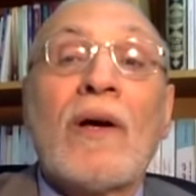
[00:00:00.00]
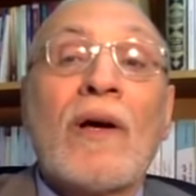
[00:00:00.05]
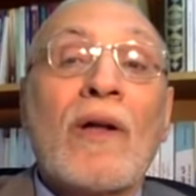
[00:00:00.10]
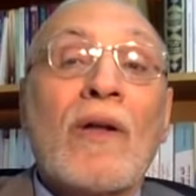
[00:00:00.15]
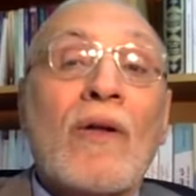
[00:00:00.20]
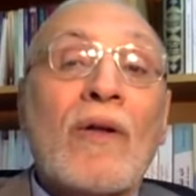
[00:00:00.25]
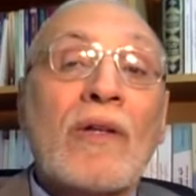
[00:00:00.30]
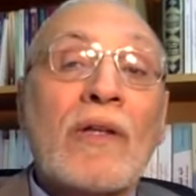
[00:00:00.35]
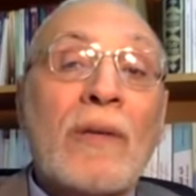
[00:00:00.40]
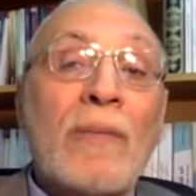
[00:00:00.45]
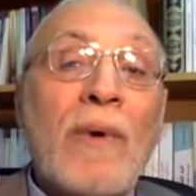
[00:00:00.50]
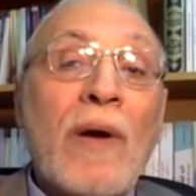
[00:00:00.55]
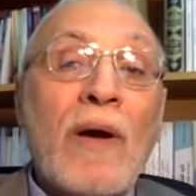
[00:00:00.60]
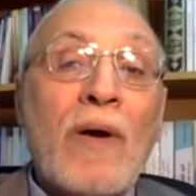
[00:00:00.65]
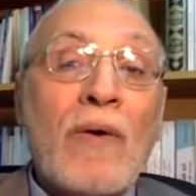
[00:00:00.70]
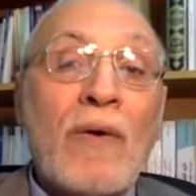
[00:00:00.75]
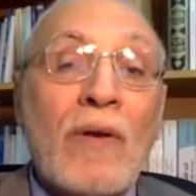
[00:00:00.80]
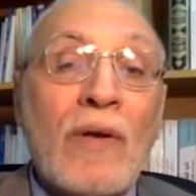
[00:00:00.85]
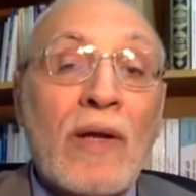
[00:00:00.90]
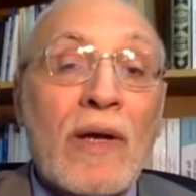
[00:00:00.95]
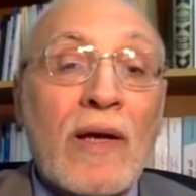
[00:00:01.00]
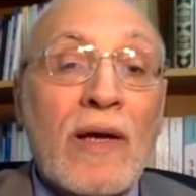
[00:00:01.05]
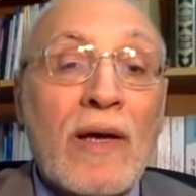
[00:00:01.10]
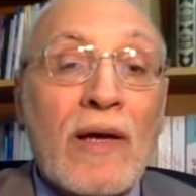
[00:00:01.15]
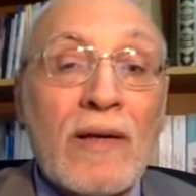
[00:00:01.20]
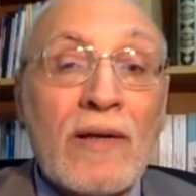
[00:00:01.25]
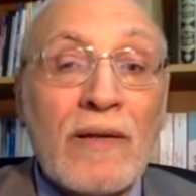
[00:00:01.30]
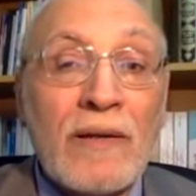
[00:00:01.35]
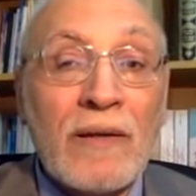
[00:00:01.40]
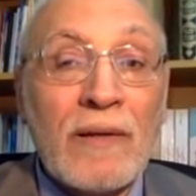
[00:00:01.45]
الخطباء كلها
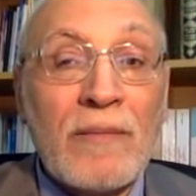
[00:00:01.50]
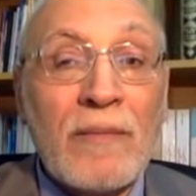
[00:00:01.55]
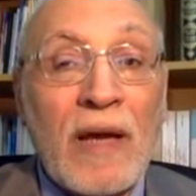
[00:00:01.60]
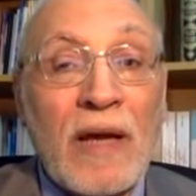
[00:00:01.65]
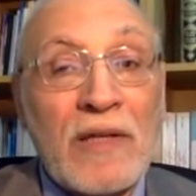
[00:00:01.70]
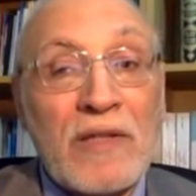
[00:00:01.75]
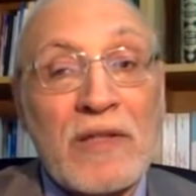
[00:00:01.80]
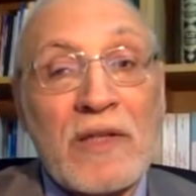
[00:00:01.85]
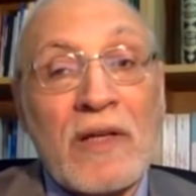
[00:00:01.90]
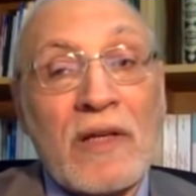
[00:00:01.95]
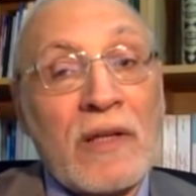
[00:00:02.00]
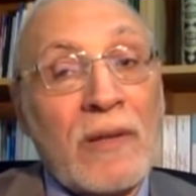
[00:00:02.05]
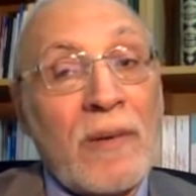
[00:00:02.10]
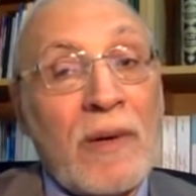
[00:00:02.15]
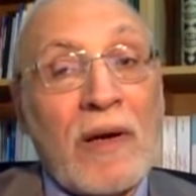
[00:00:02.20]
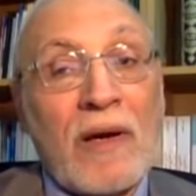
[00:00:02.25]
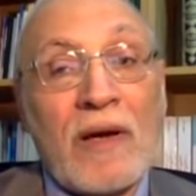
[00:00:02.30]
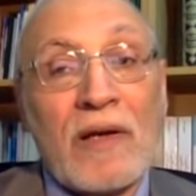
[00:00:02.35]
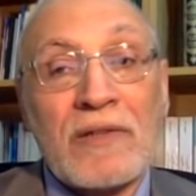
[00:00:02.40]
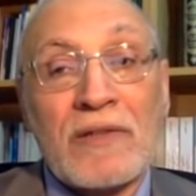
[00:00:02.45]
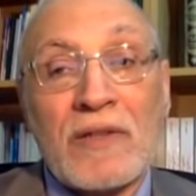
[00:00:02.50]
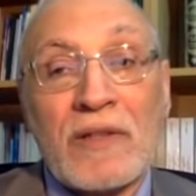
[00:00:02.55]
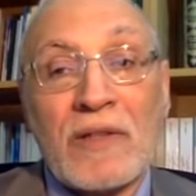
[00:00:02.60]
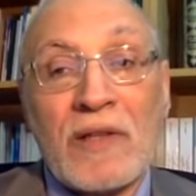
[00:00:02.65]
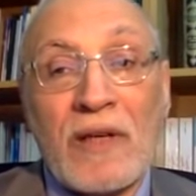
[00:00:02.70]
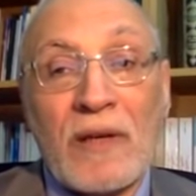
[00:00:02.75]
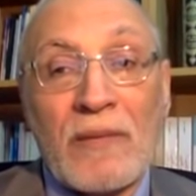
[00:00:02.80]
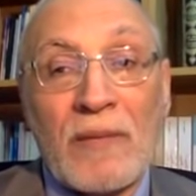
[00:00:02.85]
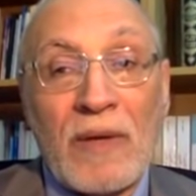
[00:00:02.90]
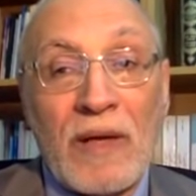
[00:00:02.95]
كان معيشين طبعا قصة
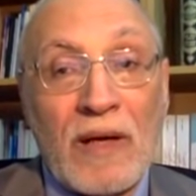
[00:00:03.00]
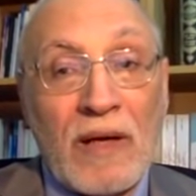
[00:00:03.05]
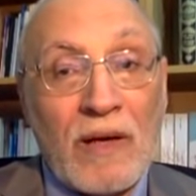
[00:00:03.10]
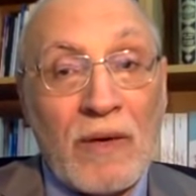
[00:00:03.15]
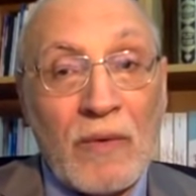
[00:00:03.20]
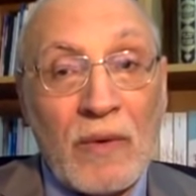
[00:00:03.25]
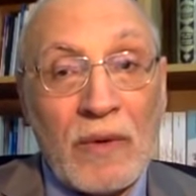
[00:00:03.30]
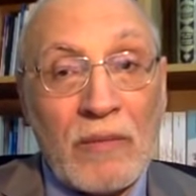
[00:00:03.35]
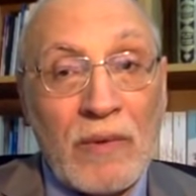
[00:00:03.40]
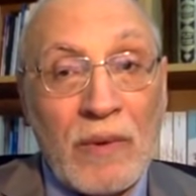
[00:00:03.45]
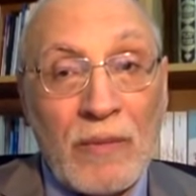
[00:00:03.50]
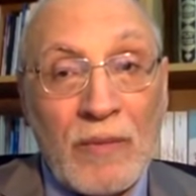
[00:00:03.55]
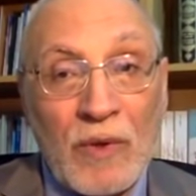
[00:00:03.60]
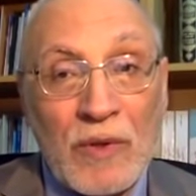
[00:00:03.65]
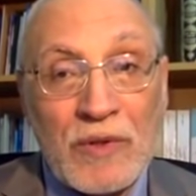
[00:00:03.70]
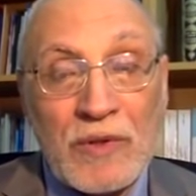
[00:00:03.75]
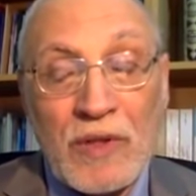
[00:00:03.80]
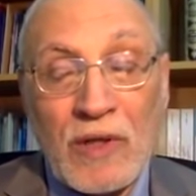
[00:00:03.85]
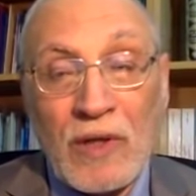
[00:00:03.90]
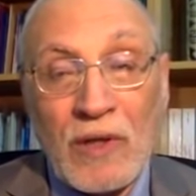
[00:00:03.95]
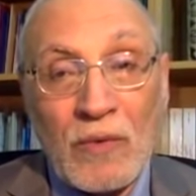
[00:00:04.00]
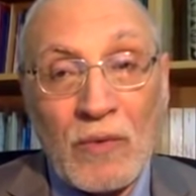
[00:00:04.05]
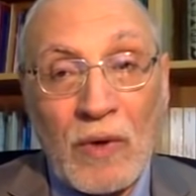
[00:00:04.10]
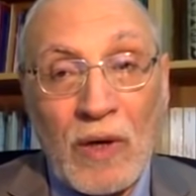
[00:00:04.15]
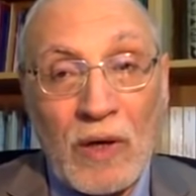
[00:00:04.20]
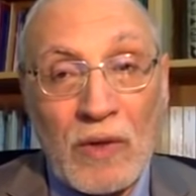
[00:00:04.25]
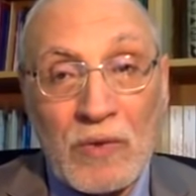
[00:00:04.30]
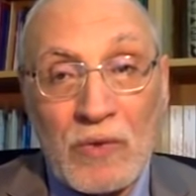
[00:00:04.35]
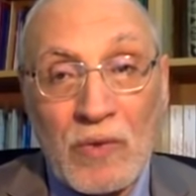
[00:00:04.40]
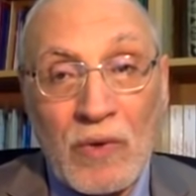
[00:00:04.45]
كربلاء والإمام الحسين
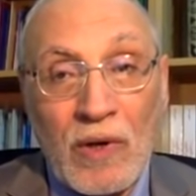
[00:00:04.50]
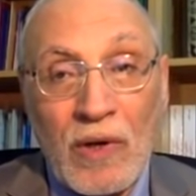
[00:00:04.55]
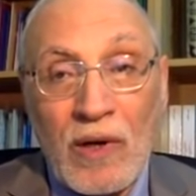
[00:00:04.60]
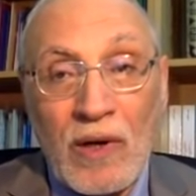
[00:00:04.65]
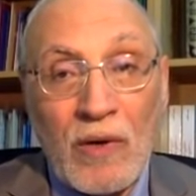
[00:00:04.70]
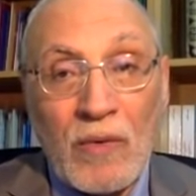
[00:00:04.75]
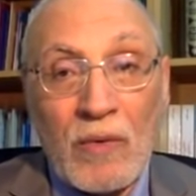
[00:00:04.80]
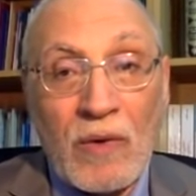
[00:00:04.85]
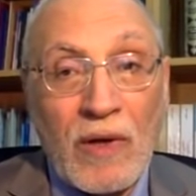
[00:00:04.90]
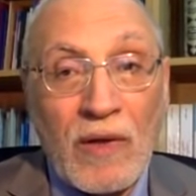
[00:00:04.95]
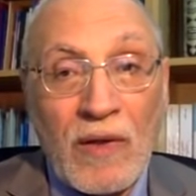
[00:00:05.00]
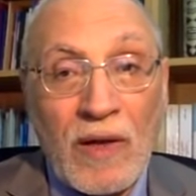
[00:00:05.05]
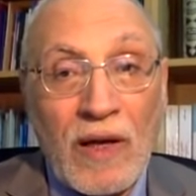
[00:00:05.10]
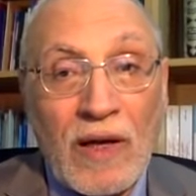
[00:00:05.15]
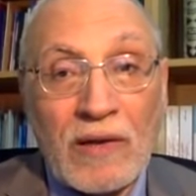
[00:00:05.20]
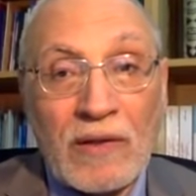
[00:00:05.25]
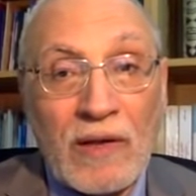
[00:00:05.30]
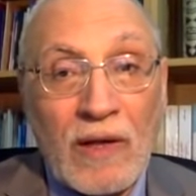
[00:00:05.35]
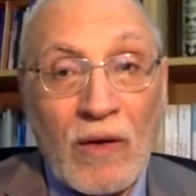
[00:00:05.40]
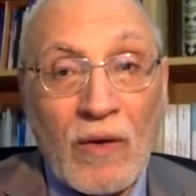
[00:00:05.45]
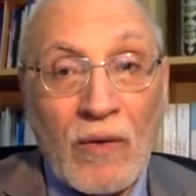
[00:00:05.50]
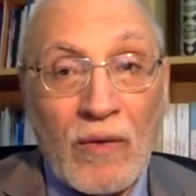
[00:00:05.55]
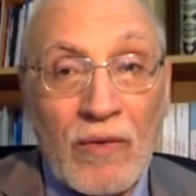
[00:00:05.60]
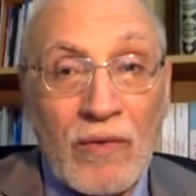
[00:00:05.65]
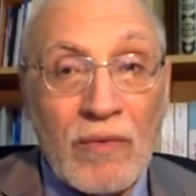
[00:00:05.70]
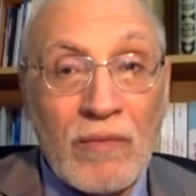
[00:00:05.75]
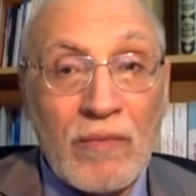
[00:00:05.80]
وعاشوراء وكذا هاي تأخذ